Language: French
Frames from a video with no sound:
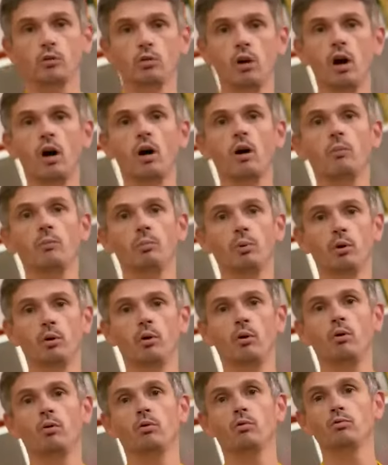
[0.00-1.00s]
noir,
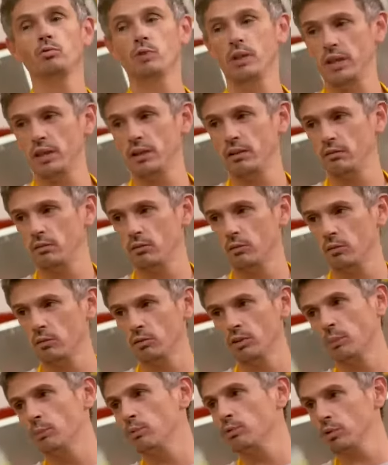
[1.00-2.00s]
blanc ou lait,
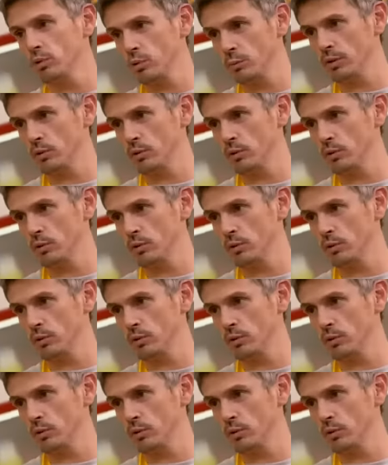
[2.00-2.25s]
on a besoin de le